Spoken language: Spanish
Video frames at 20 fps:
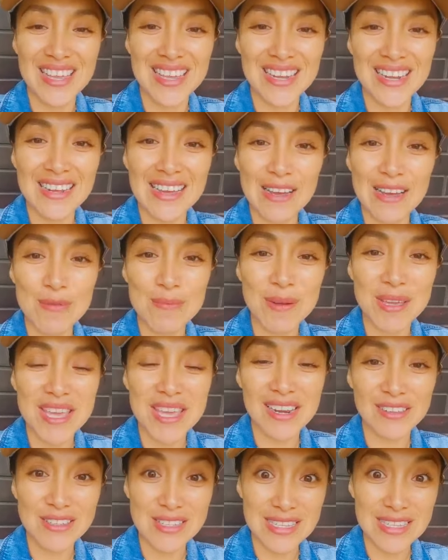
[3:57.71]
quieran
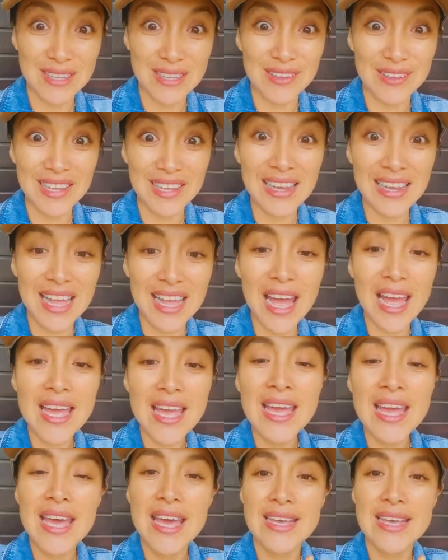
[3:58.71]
acompañarnos de esta vigilia,
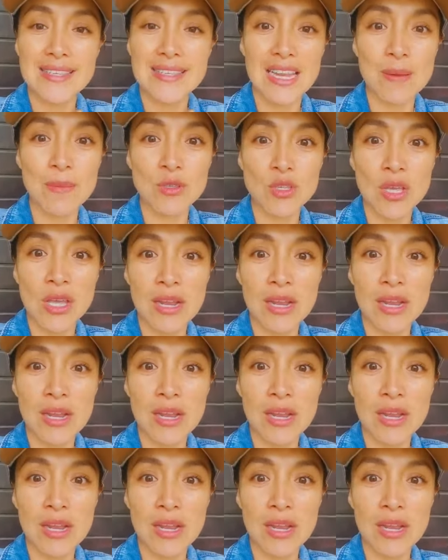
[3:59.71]
estaremos